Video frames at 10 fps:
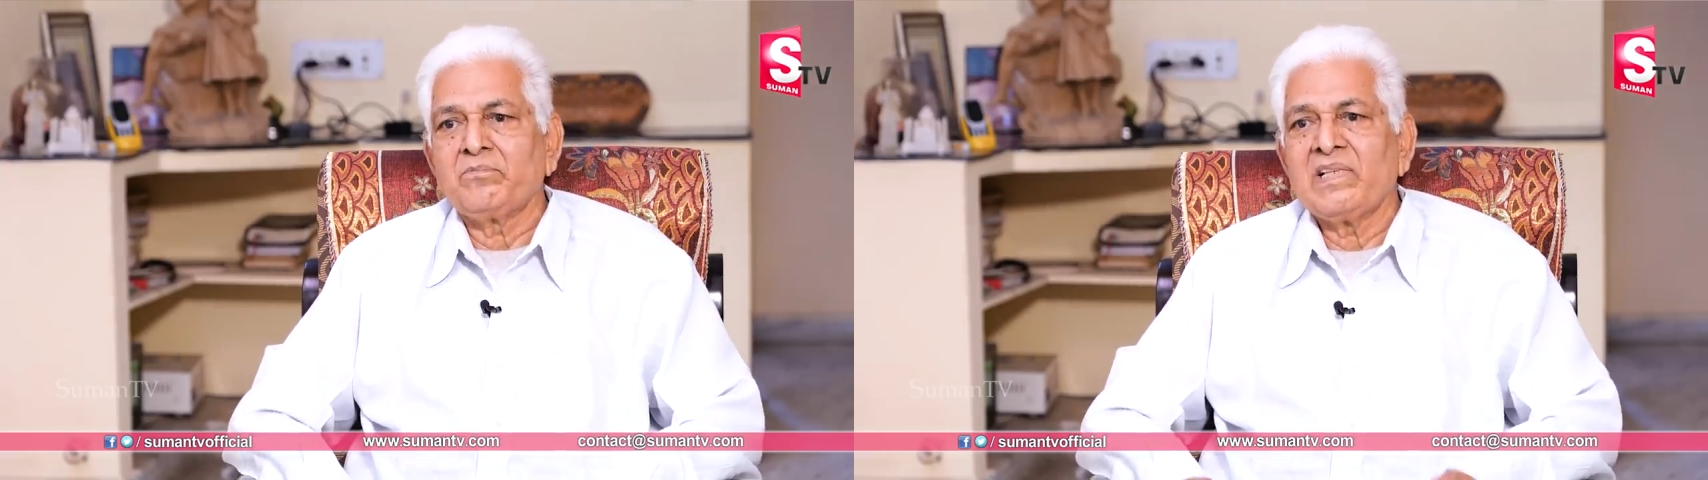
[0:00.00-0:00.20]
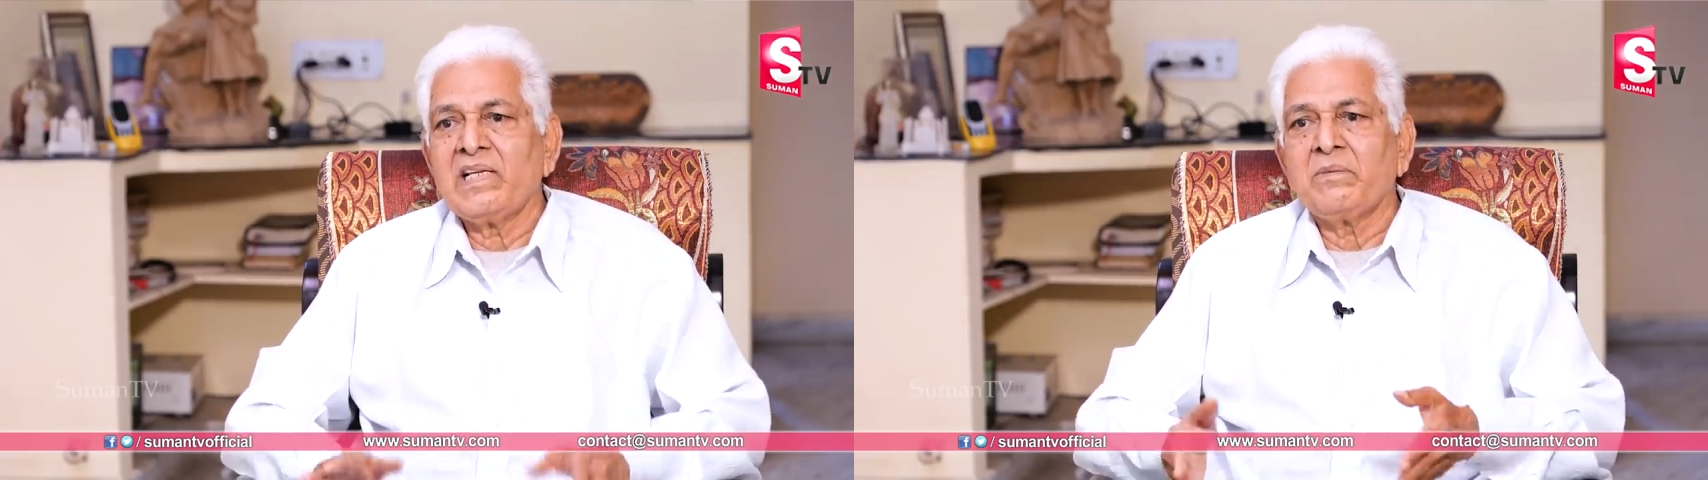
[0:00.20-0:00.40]

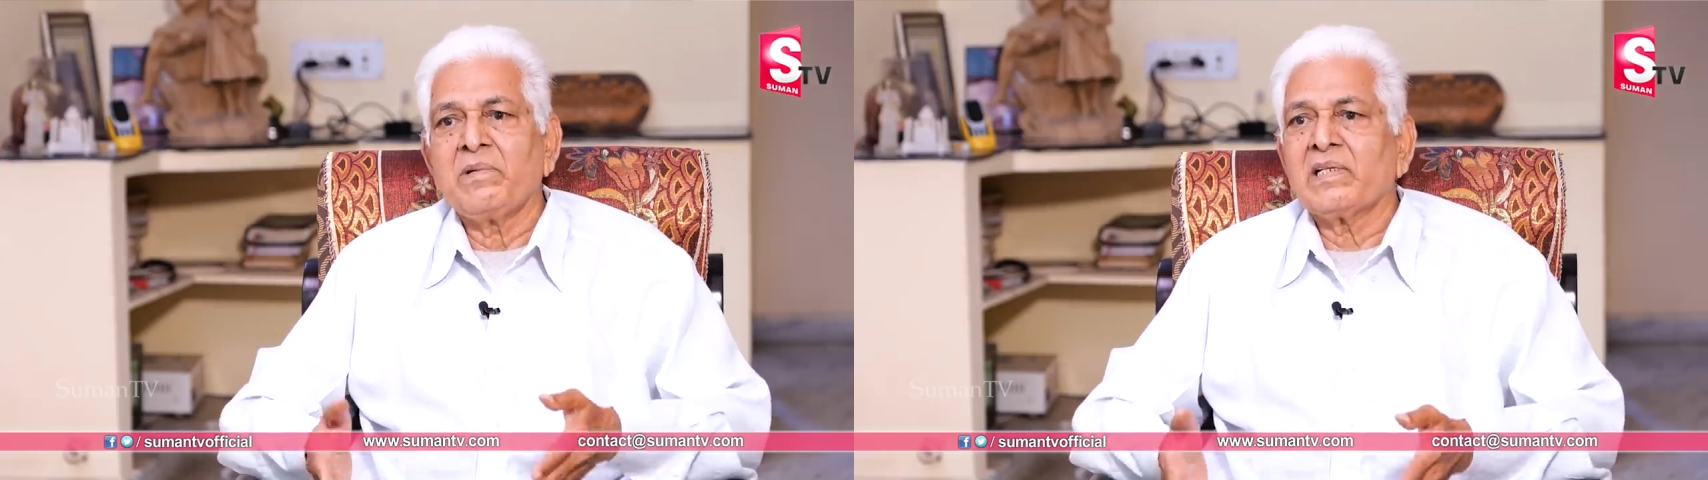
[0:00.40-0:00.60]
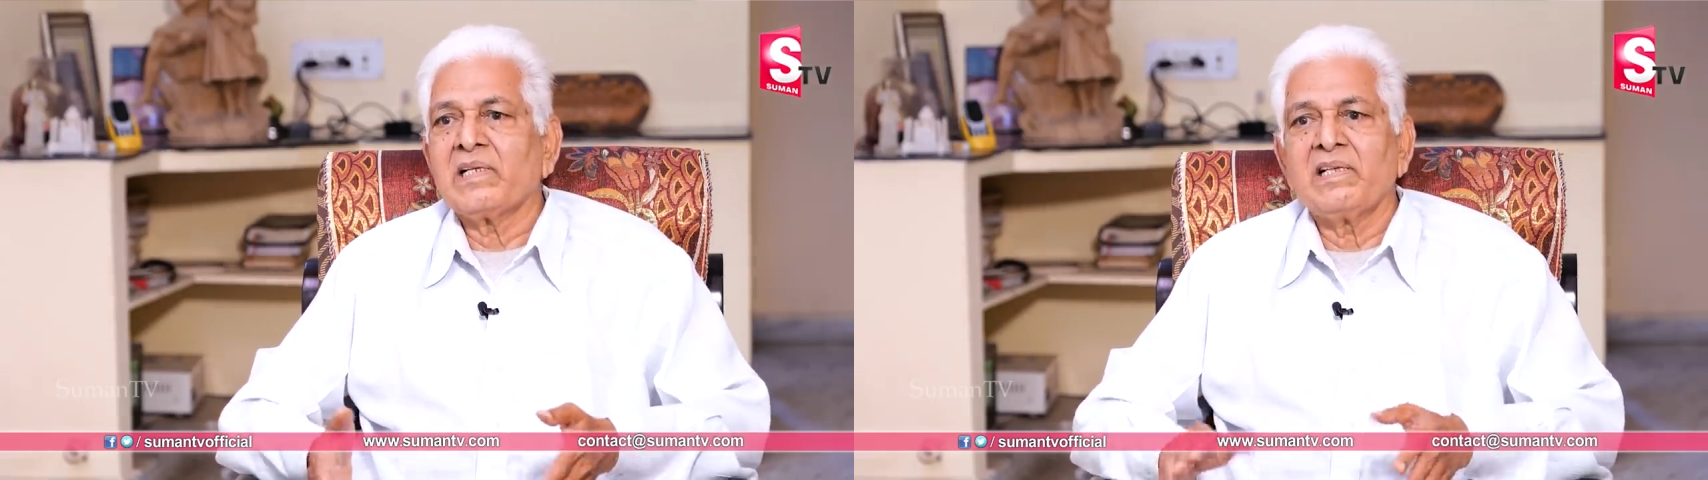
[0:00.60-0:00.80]
నేనే
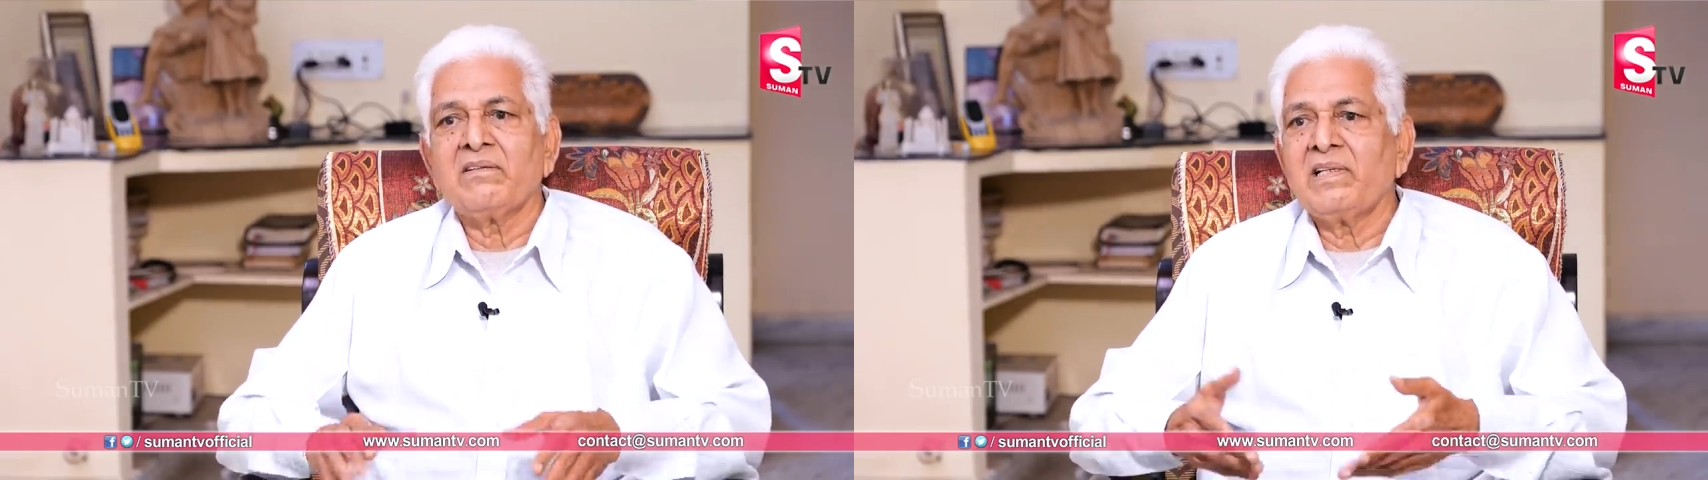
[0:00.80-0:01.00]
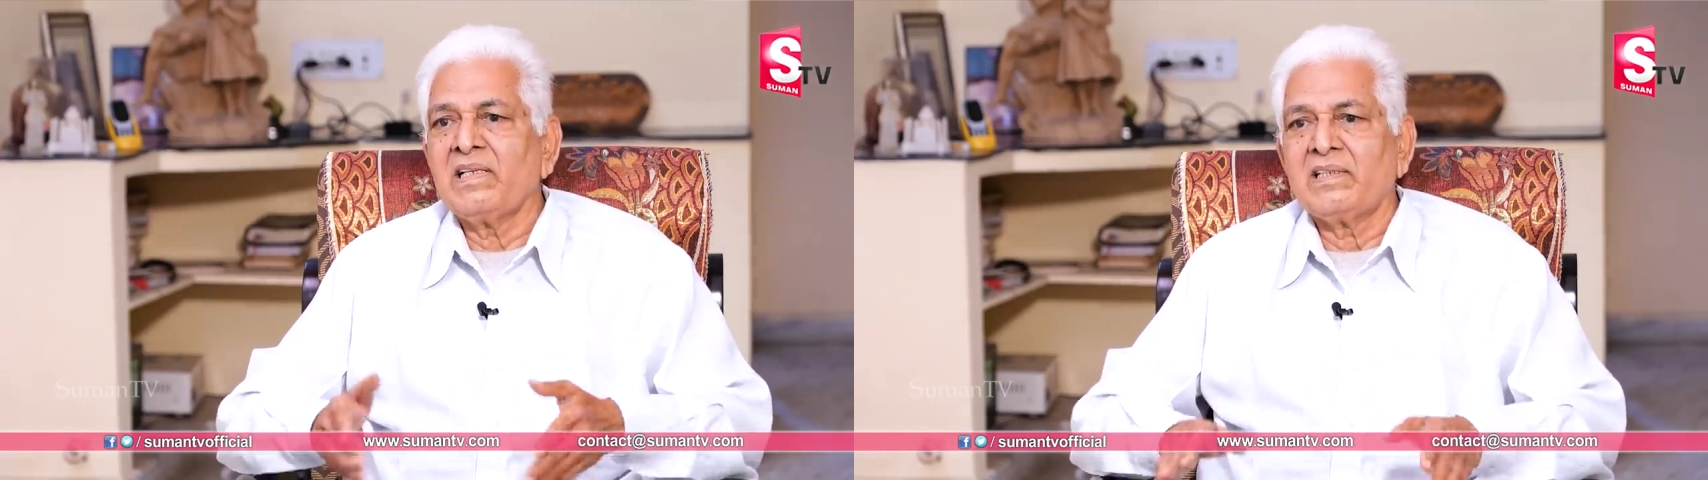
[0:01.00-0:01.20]

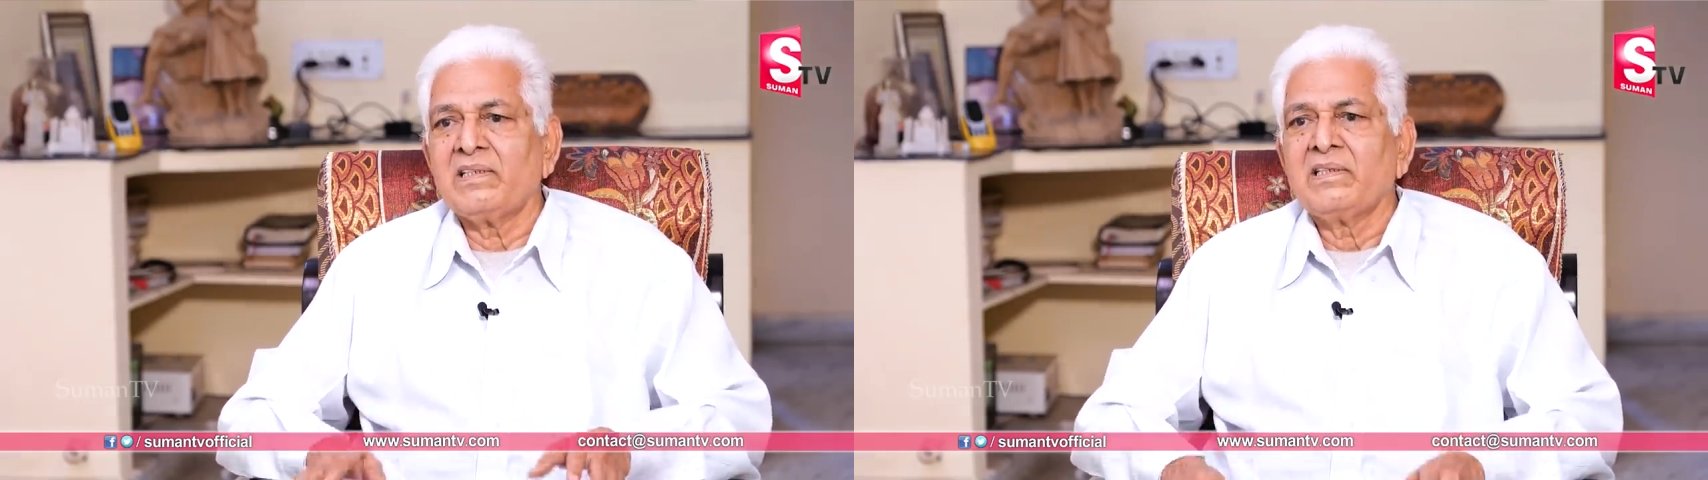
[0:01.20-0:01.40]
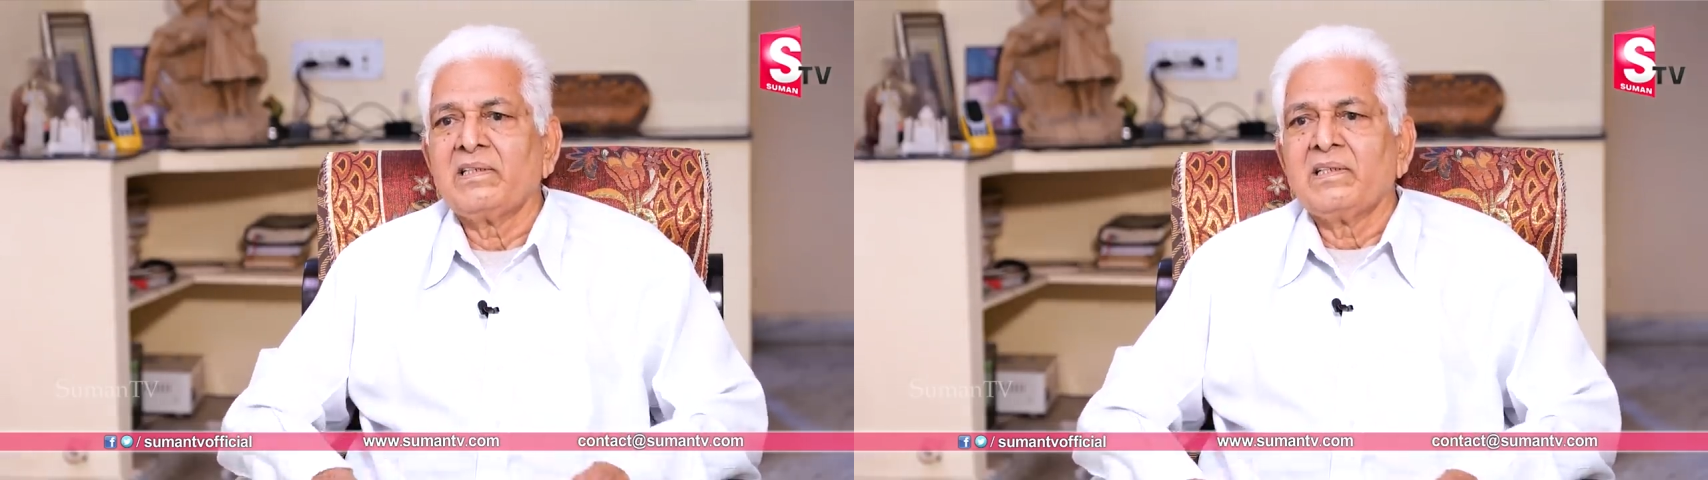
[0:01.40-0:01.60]
మాట్లాడేవాడిని అది